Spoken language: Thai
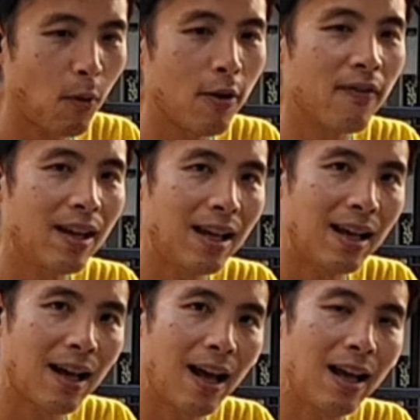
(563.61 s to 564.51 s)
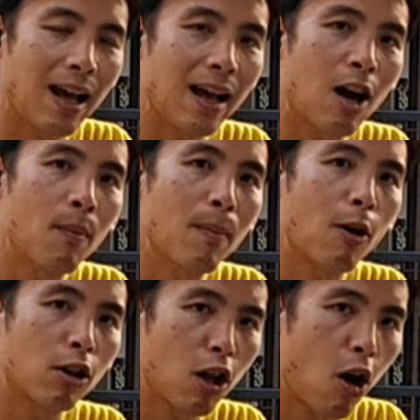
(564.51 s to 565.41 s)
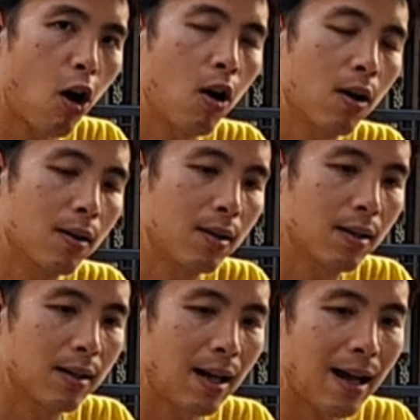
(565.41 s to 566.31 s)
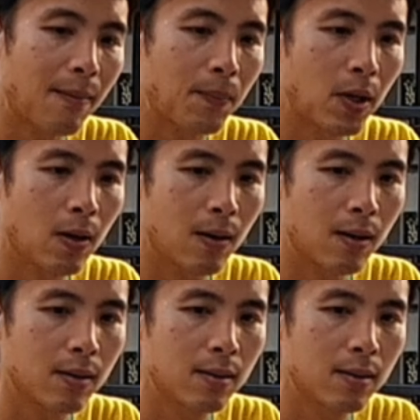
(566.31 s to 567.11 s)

ปล่อยฟรีให้ให้เขาไปผ่อนต่อนะครับ ก็